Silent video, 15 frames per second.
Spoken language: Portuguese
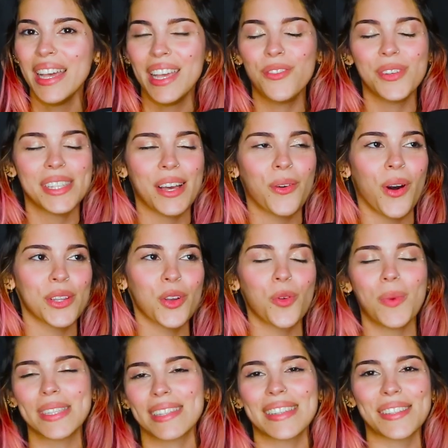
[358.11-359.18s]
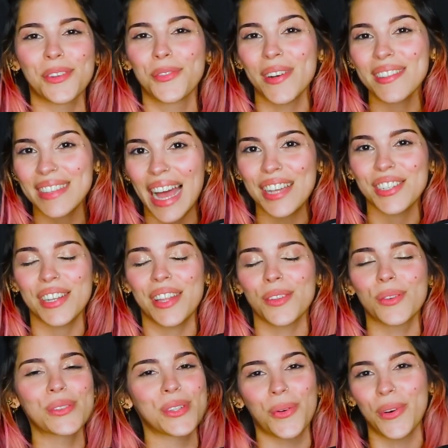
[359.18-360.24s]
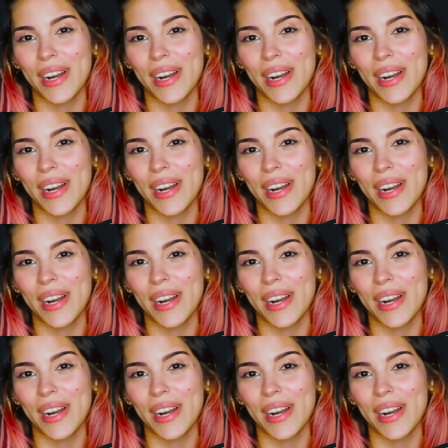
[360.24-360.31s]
e você acorda com uma sensação fantástica dentro do seu